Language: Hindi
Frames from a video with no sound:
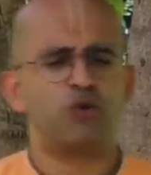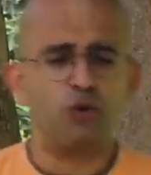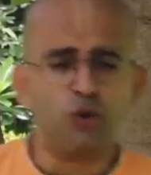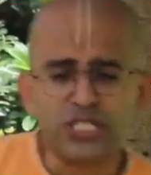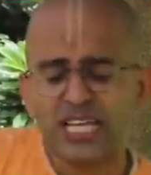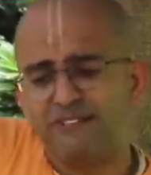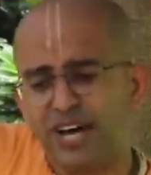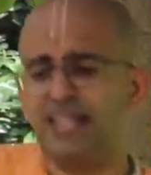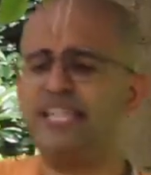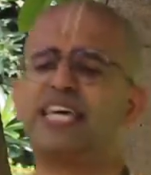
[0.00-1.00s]
कोई बोल सकता है
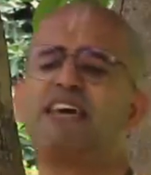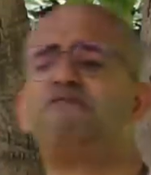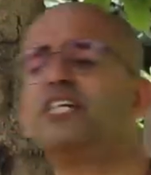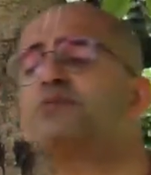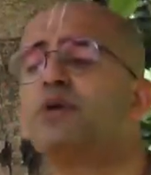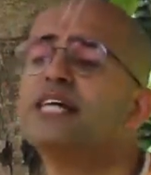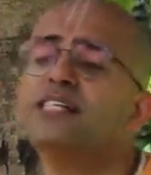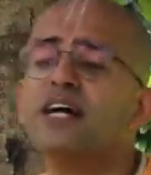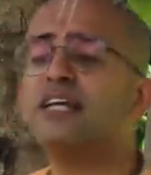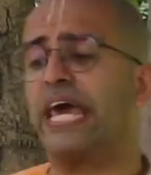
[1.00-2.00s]
वेल देखिए फर्स्ट प्राइज
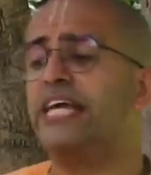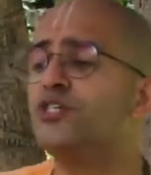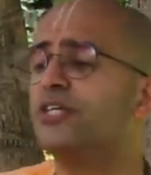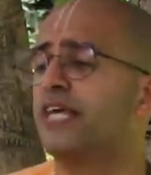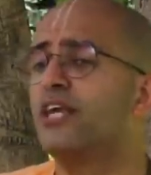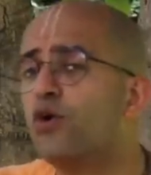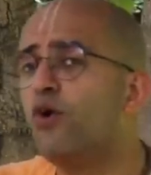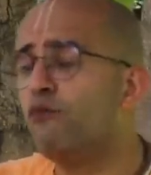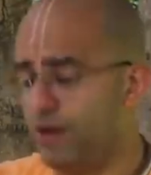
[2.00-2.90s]
अगर नहीं जीते तो